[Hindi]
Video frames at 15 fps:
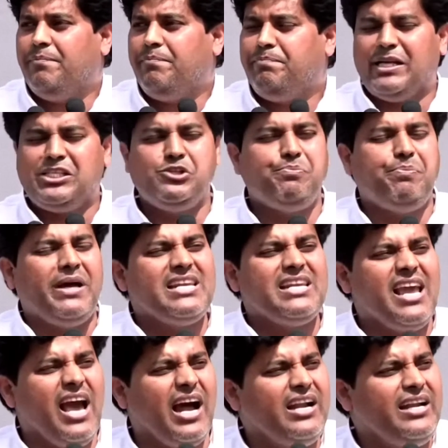पचपन
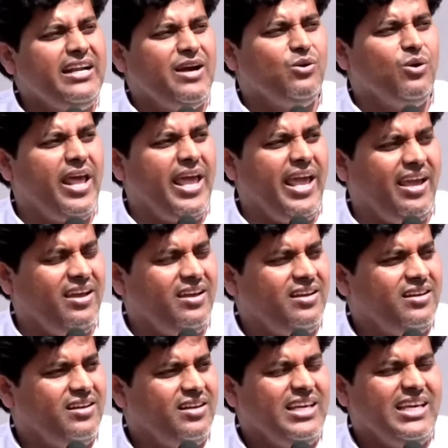घंटे उन्हें
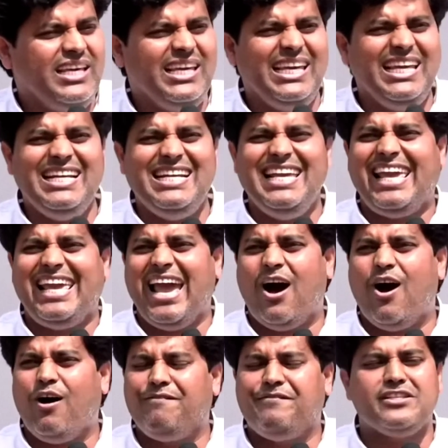ईडी के
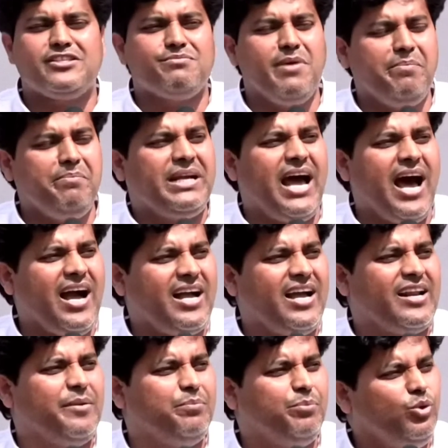ऑफिस में बिठा
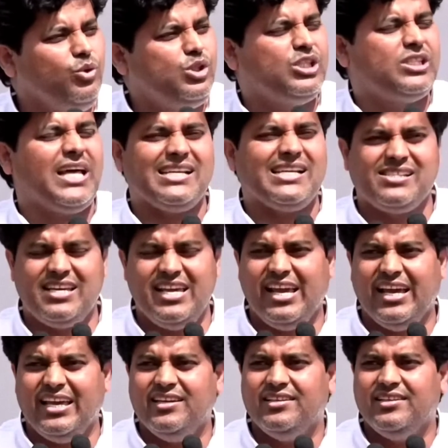करके पूछताछ की
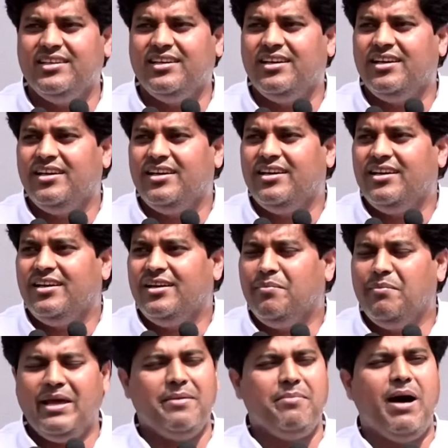गई
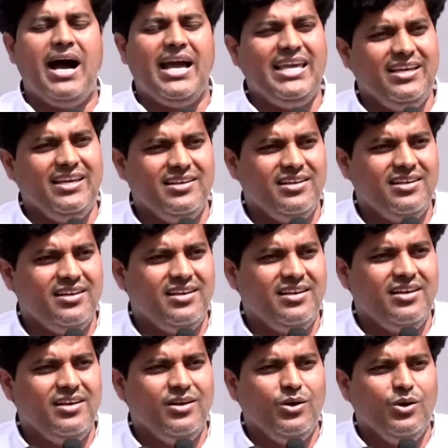मेरे भाई
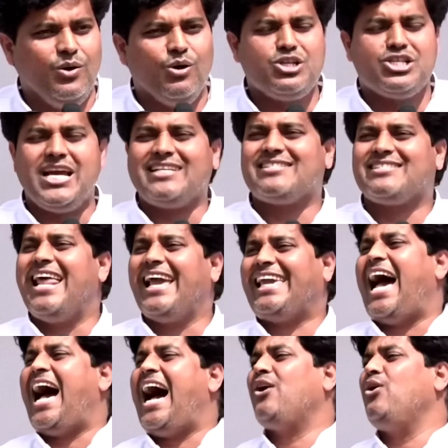उस शख्स ने
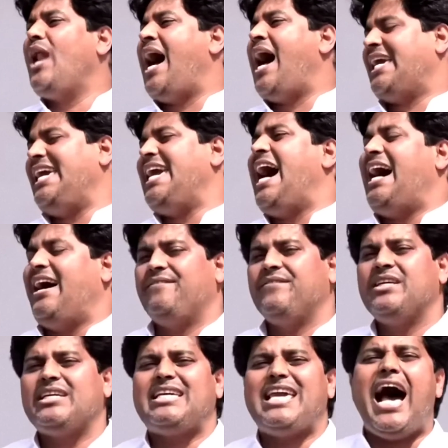क्या गुनाह किया
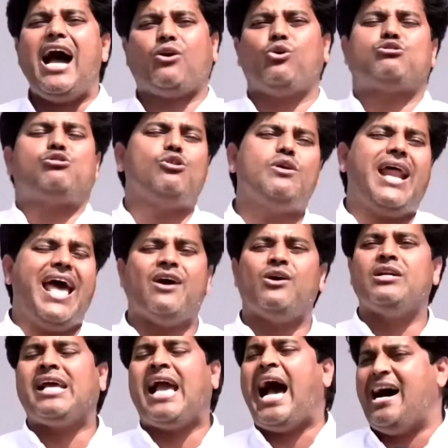क्या कसूर है
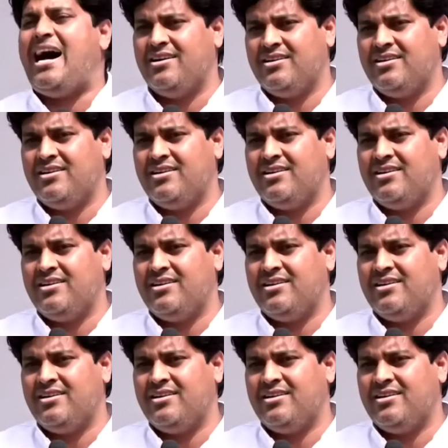उनका